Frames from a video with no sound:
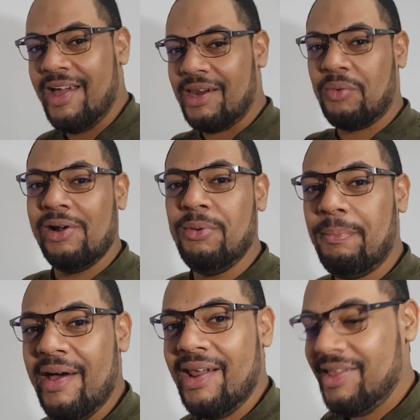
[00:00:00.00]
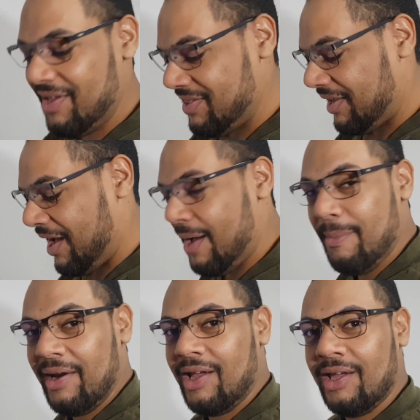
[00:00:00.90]
Recuerdo un pana de,
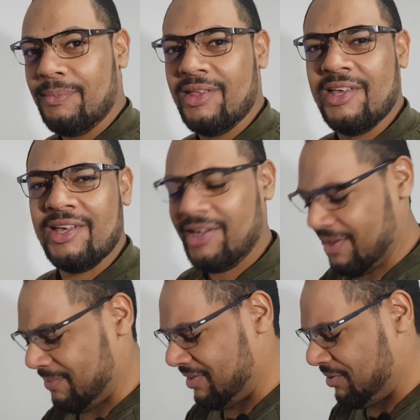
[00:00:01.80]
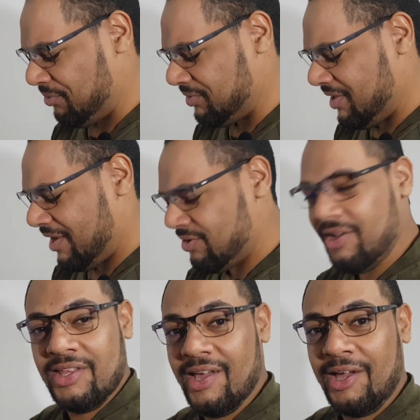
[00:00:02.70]
Cajamarca que me, que me, dijo un día, yo le
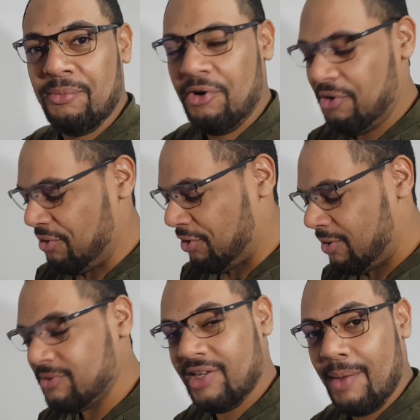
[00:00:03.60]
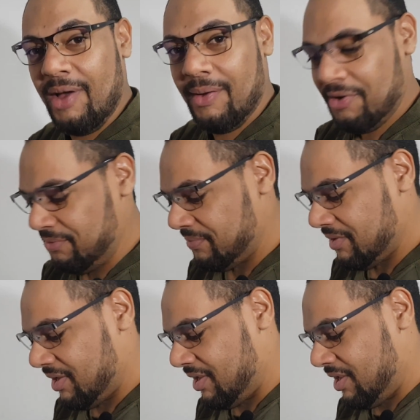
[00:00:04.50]
dije cómo, cómo se llamaba, ¿no?
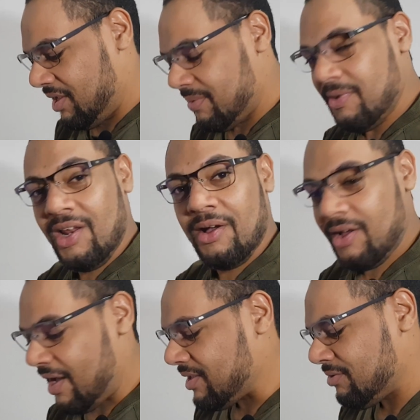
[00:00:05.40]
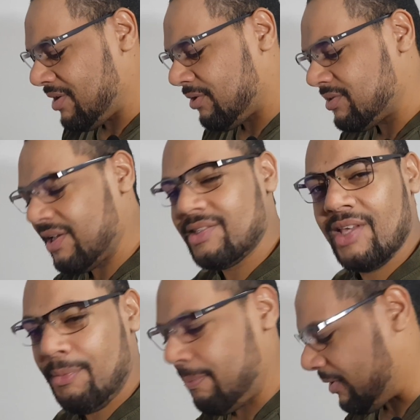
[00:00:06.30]
mira, hay una cosa que se
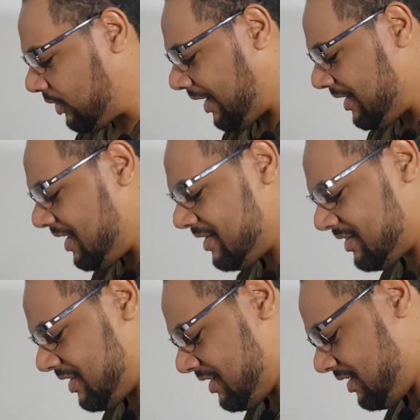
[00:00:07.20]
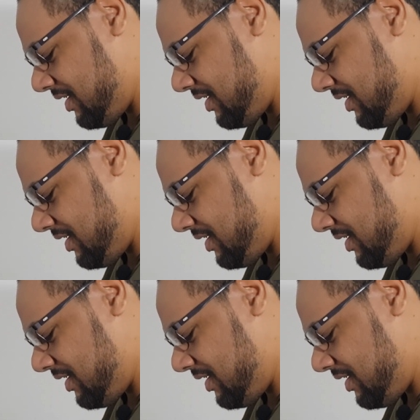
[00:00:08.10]
llama perro caliente.